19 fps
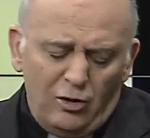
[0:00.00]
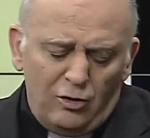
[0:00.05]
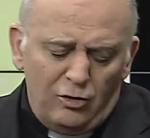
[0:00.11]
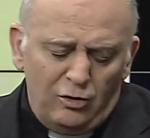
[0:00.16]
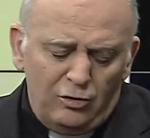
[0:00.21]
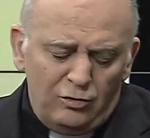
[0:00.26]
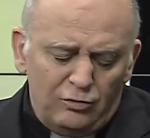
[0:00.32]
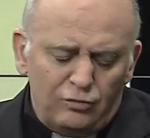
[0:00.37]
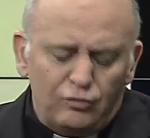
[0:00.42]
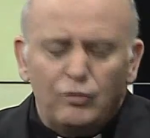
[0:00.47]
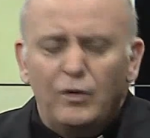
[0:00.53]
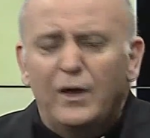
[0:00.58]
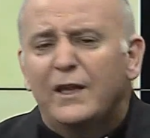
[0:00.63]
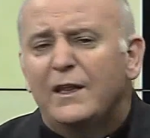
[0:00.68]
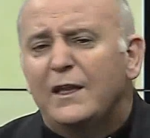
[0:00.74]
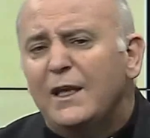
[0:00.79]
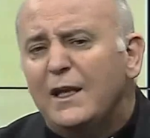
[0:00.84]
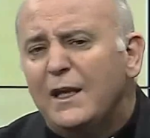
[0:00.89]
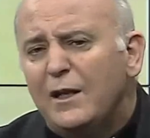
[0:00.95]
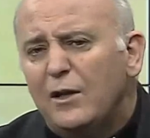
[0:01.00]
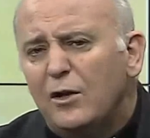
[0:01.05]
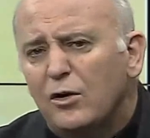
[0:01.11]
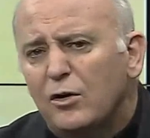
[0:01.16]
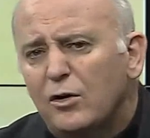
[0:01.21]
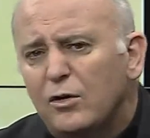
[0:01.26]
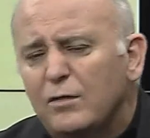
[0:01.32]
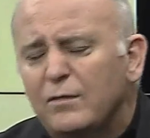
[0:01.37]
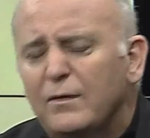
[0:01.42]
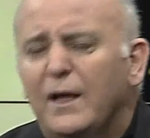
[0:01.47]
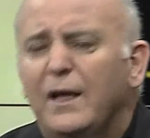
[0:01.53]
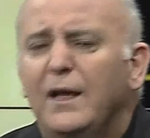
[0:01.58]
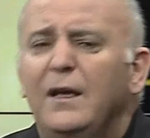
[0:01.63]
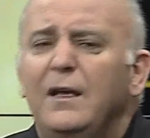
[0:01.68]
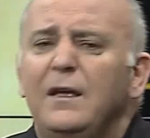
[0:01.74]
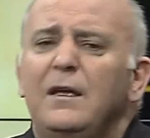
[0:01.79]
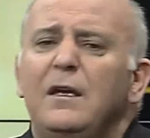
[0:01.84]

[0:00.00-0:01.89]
con su estilo ¿eh?